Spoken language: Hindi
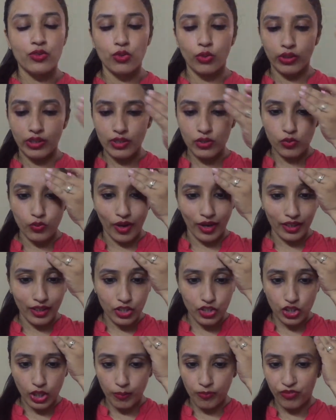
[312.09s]
सो इट इज़
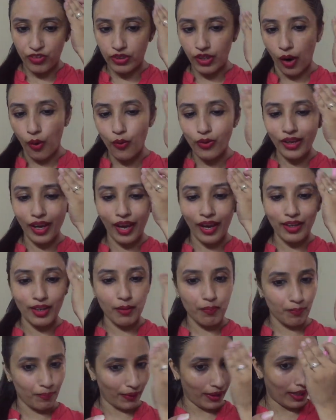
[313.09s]
वेरी चीप विदाउट
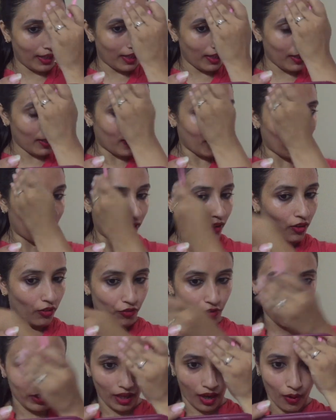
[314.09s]
एनी पेन
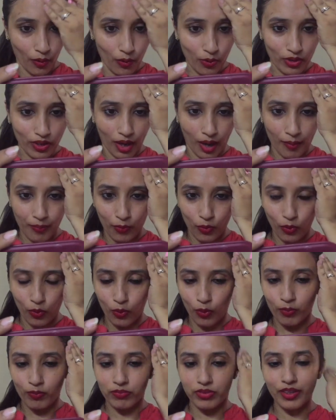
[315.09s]
विदाउट
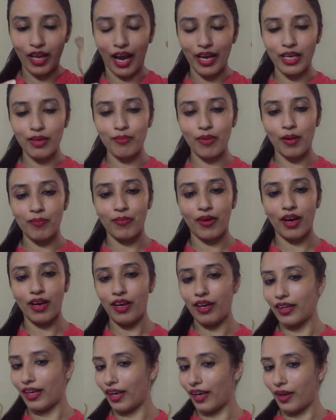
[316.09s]
आपको टाइम आपका
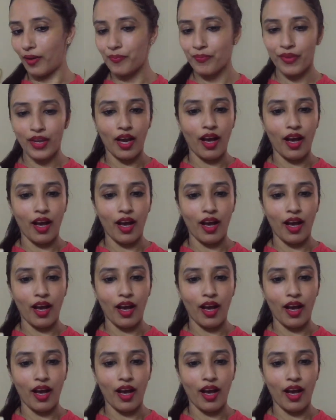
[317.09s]
लगे